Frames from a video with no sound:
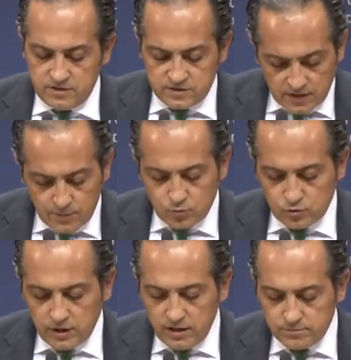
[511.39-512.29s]

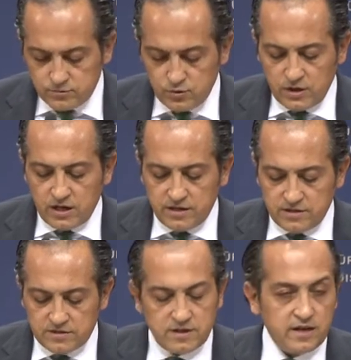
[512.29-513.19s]
İstanbul'da Dünya
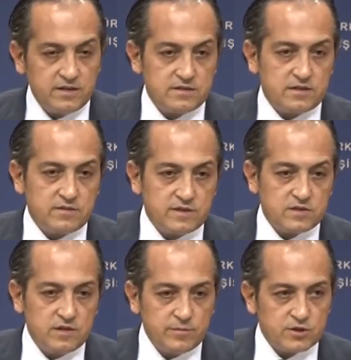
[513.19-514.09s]
İnsani
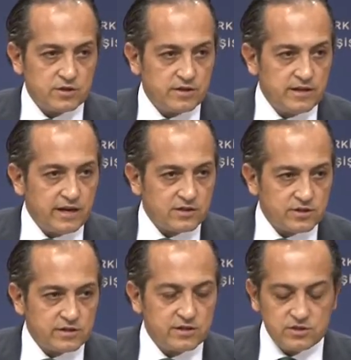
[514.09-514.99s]
Zirvesi'ni başarıyla
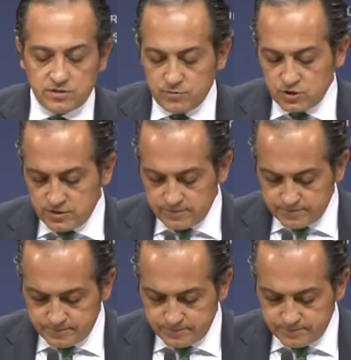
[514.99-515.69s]
gerçekleştirmişti.